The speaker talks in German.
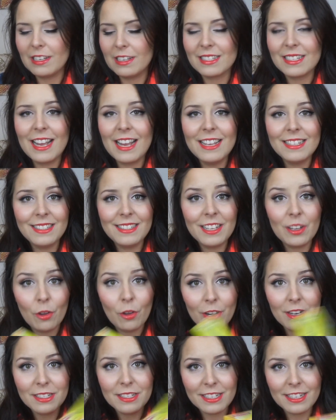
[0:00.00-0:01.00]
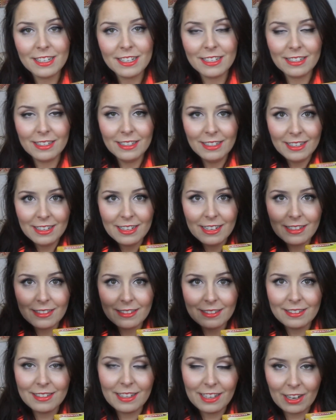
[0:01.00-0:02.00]
Das heißt, die könnt ihr
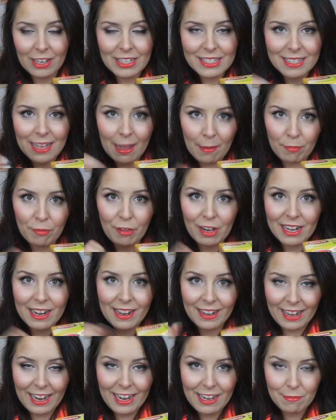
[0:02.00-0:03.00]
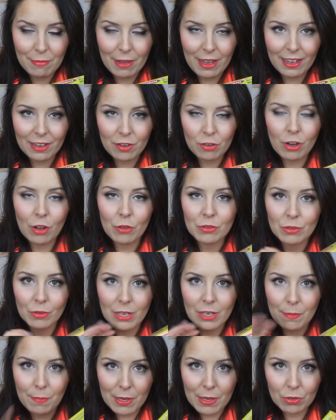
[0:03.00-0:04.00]
den ganzen Abfall da reinmachen und auch so
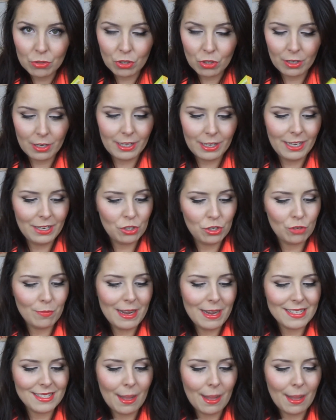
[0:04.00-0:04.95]
in die Biotonne reinschmeißen.